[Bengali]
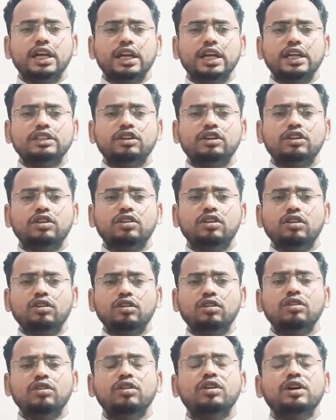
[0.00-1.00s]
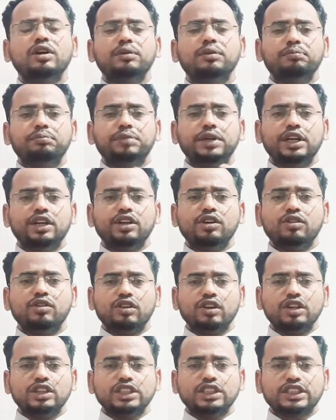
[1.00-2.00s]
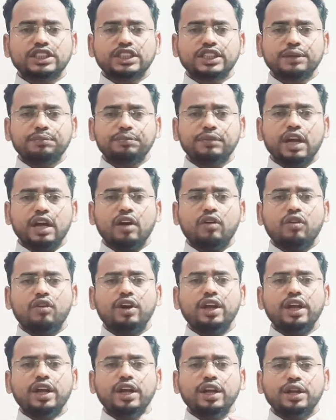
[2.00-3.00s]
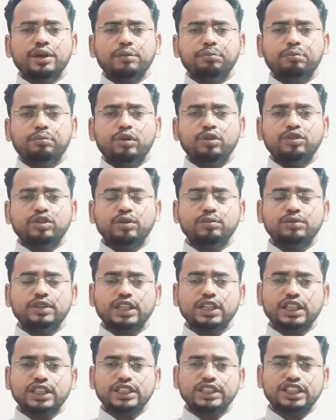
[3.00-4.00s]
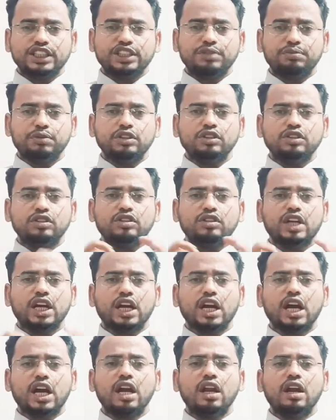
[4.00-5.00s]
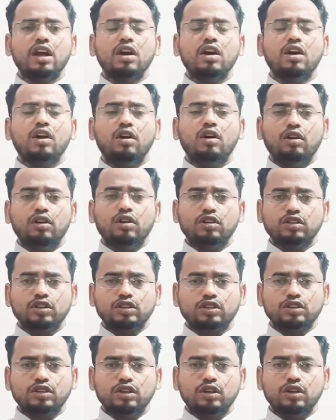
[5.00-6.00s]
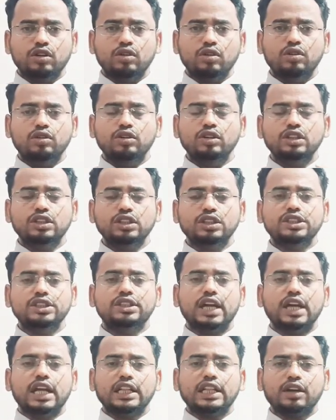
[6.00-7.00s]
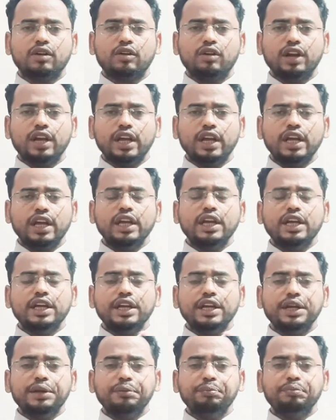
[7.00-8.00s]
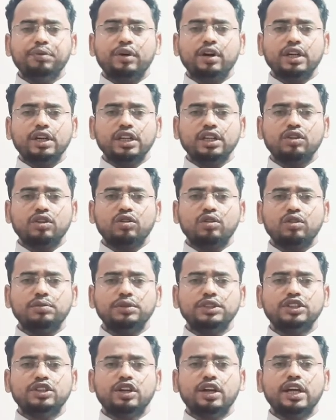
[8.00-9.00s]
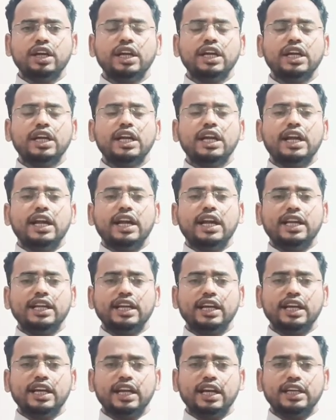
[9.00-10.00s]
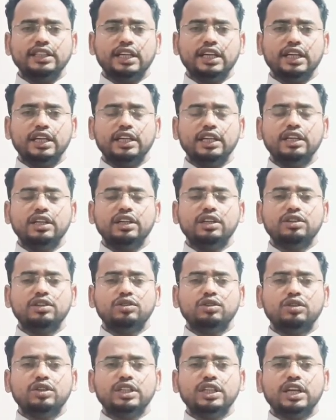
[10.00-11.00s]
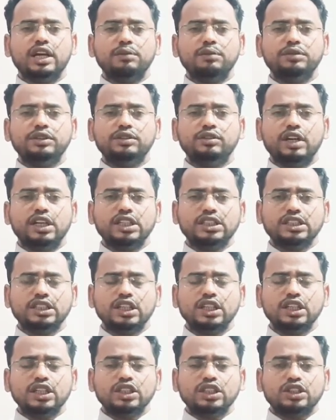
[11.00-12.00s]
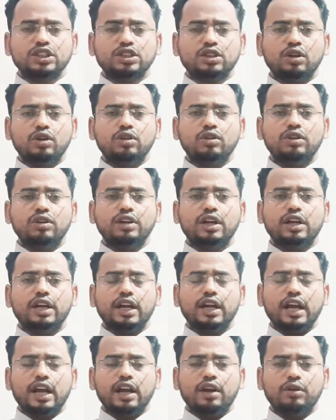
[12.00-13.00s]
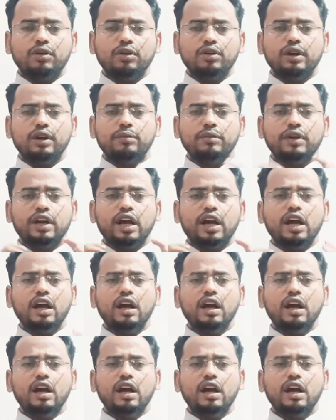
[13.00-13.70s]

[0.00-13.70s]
এজন্য ভিডিওগুলো স্কিপ না করে প্রথম থেকে শেষ পর্যন্ত দেখার অনুরোধ রইল যাতে করে ইম্পর্টেন্ট কোনো বিষয় এড়িয়ে না যায় তো ডিয়ার ভিউয়ার্স চলুন এখন আমরা